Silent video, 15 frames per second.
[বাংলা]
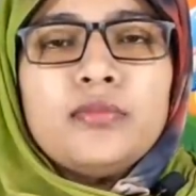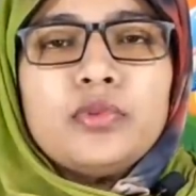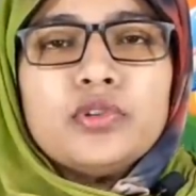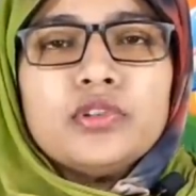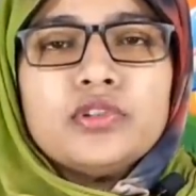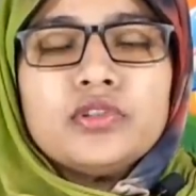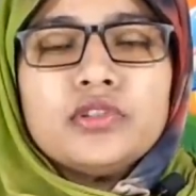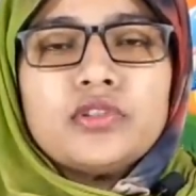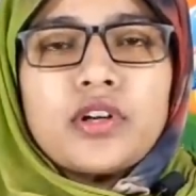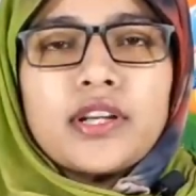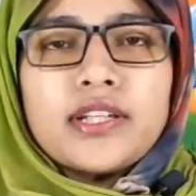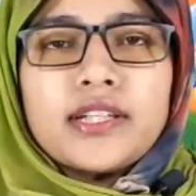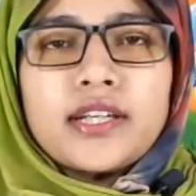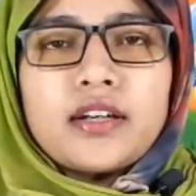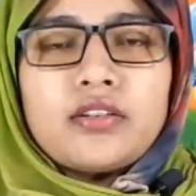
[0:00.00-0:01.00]
বলছো যে
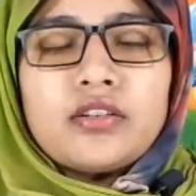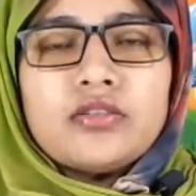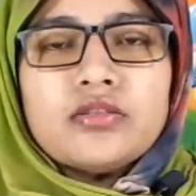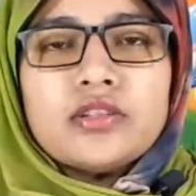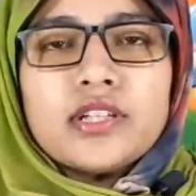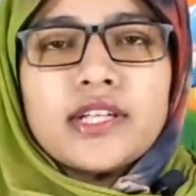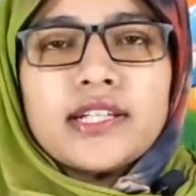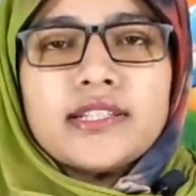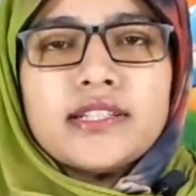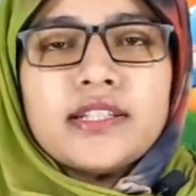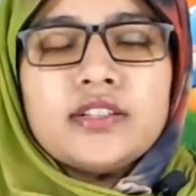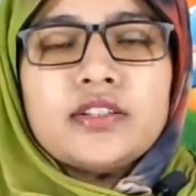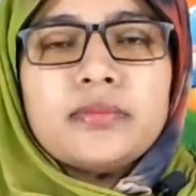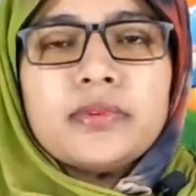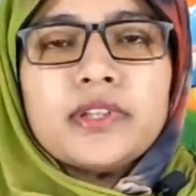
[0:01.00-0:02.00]
অনেক টাকা খরচ হয়ে গেছে
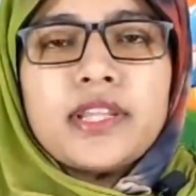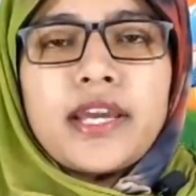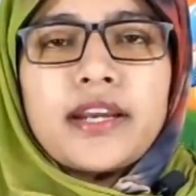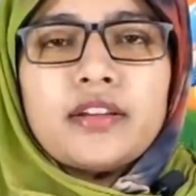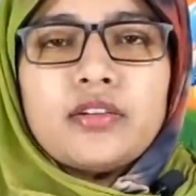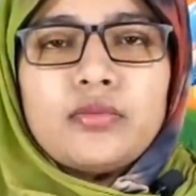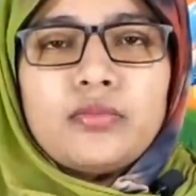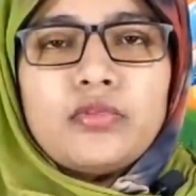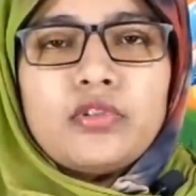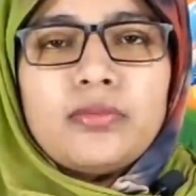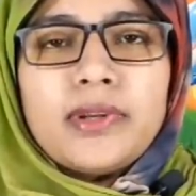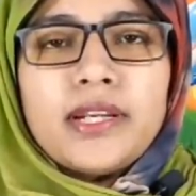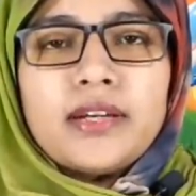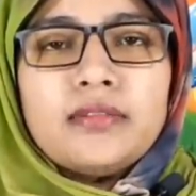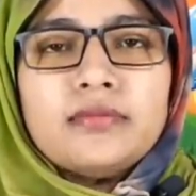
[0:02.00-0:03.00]
এইসব কথা একদম
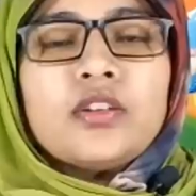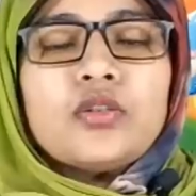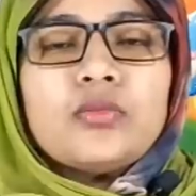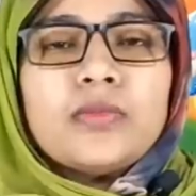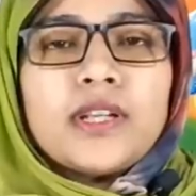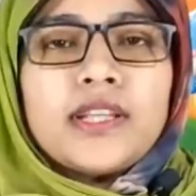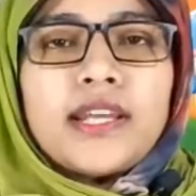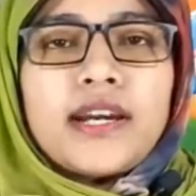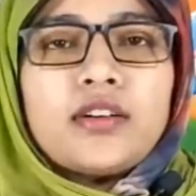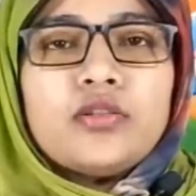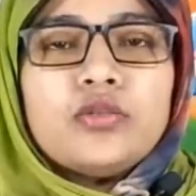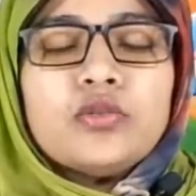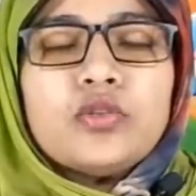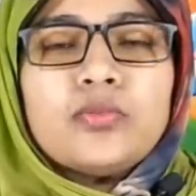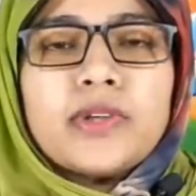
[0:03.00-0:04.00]
বলবে না তোমরা
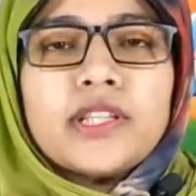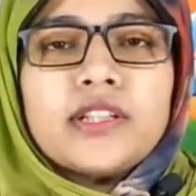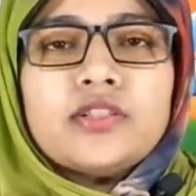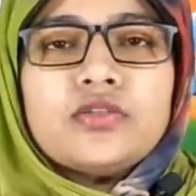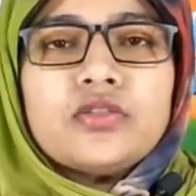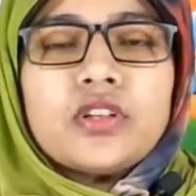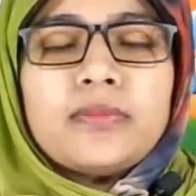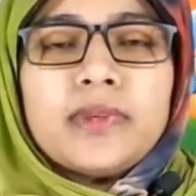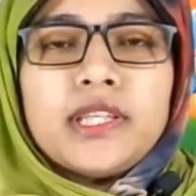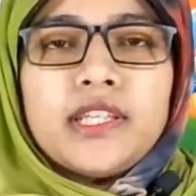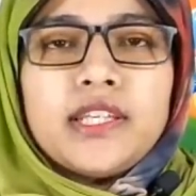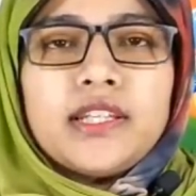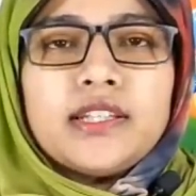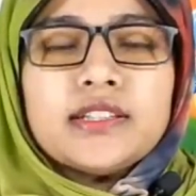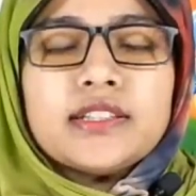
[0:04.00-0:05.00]
দেখো তোমাদের জন্য আমি
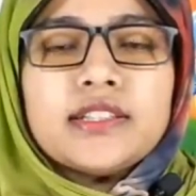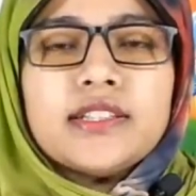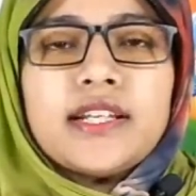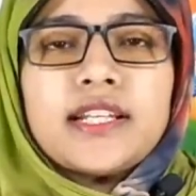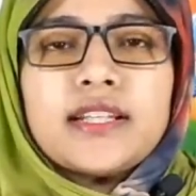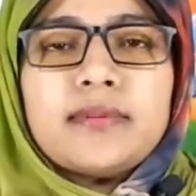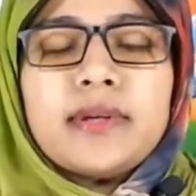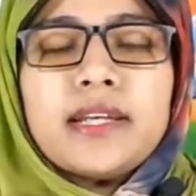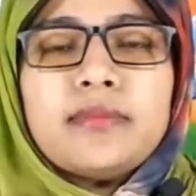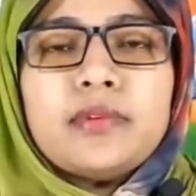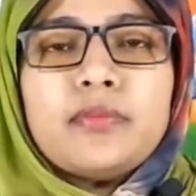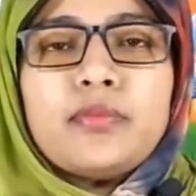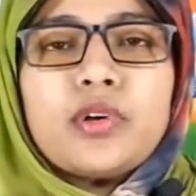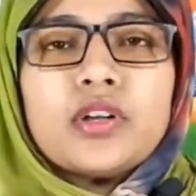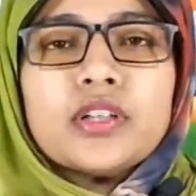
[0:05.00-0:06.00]
কী এনেছি দাদাভাই
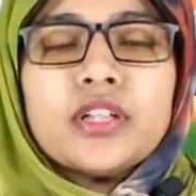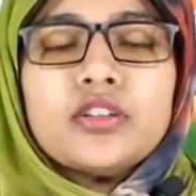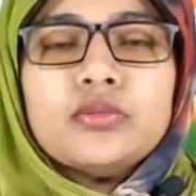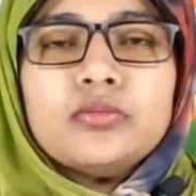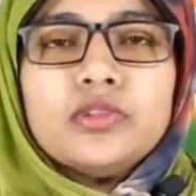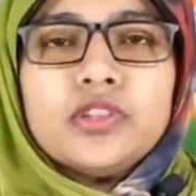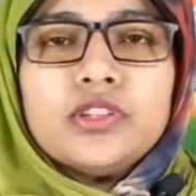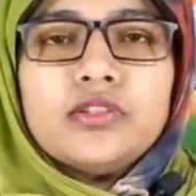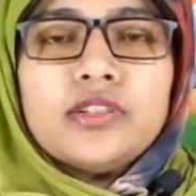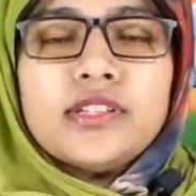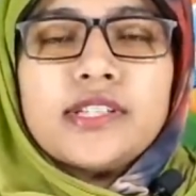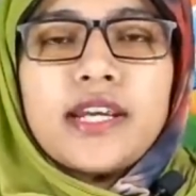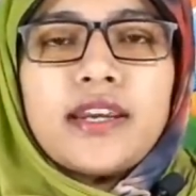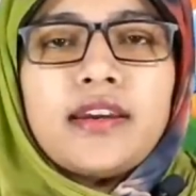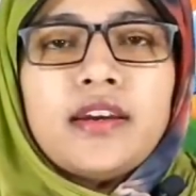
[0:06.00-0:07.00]
এবং পটকা খুব খুশি
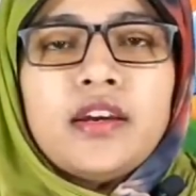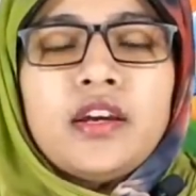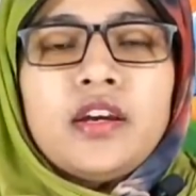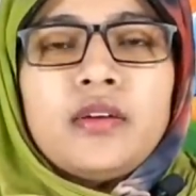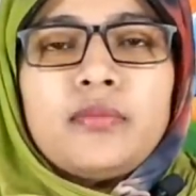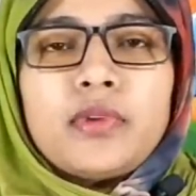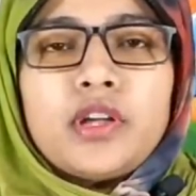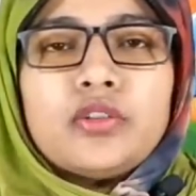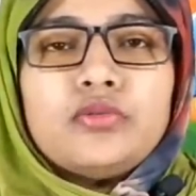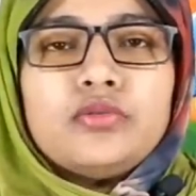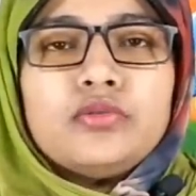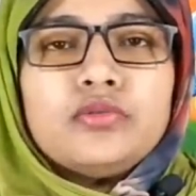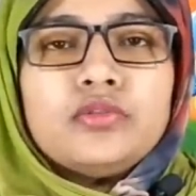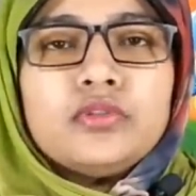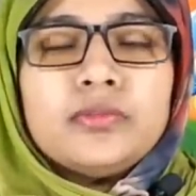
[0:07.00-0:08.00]
হয়ে যায় বলে
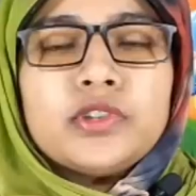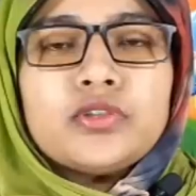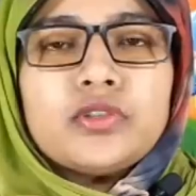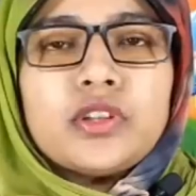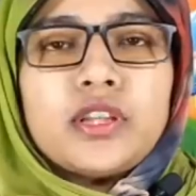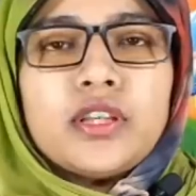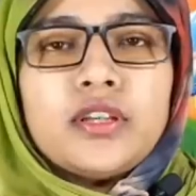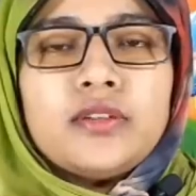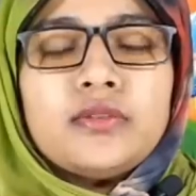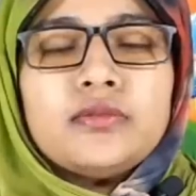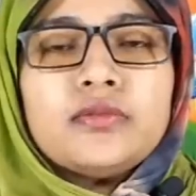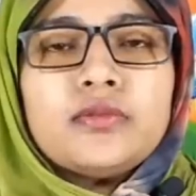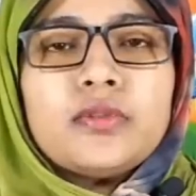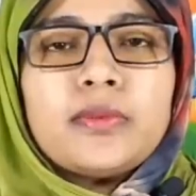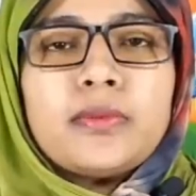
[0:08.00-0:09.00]
গুনগুন তুমি সত্যি
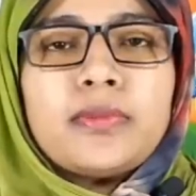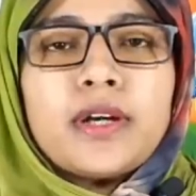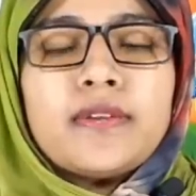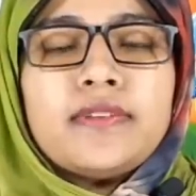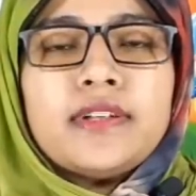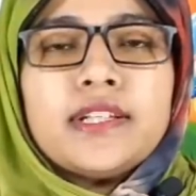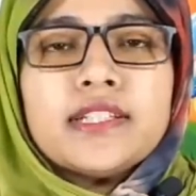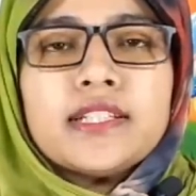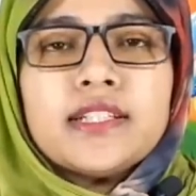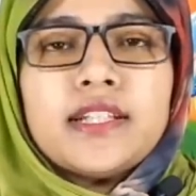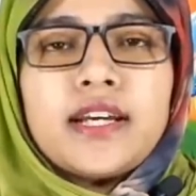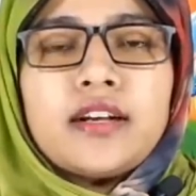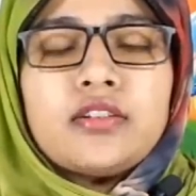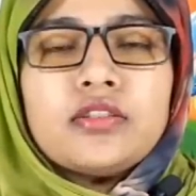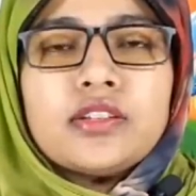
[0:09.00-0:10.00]
তোমার বয়ফ্রেন্ডের সাথে
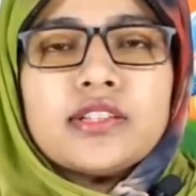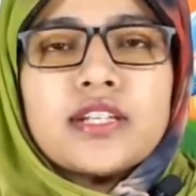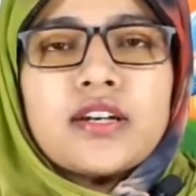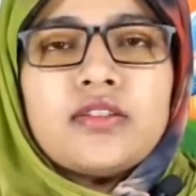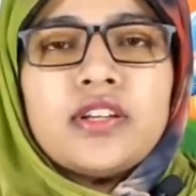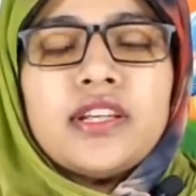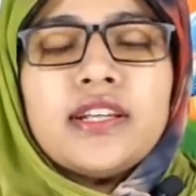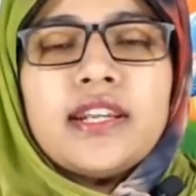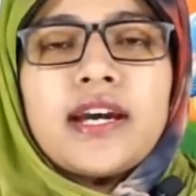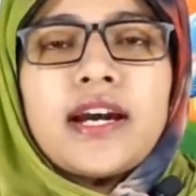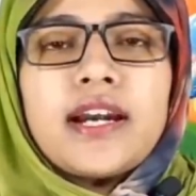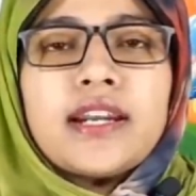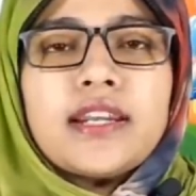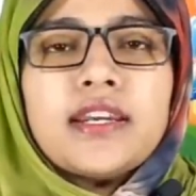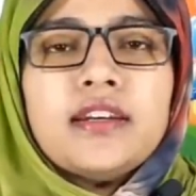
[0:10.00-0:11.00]
দেখা করতে যাওনি
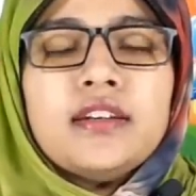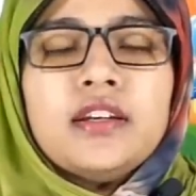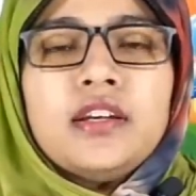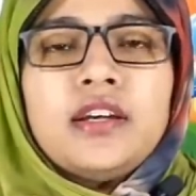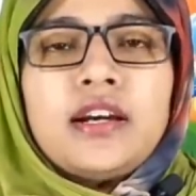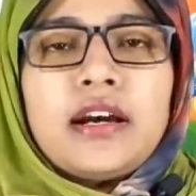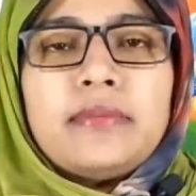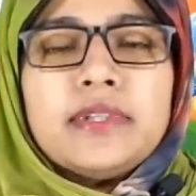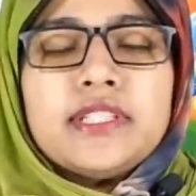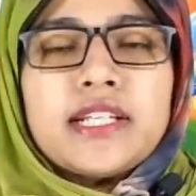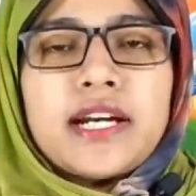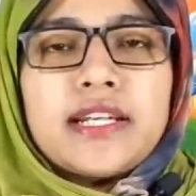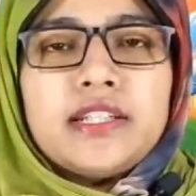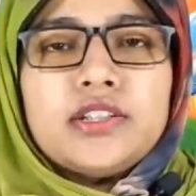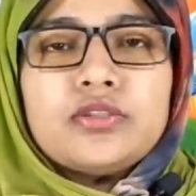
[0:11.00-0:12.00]
না রে আমি
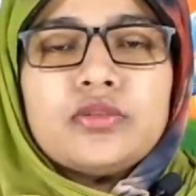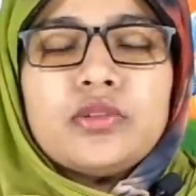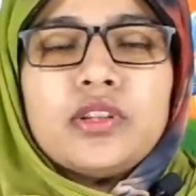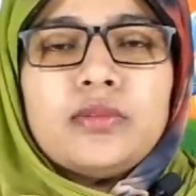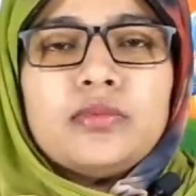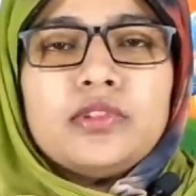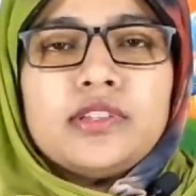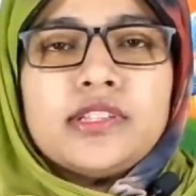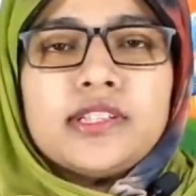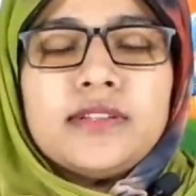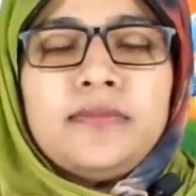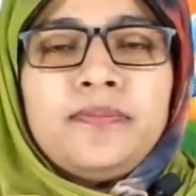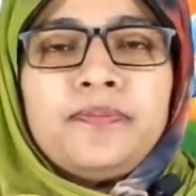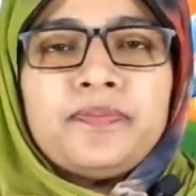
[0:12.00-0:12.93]
যাইনি সত্যি বলছি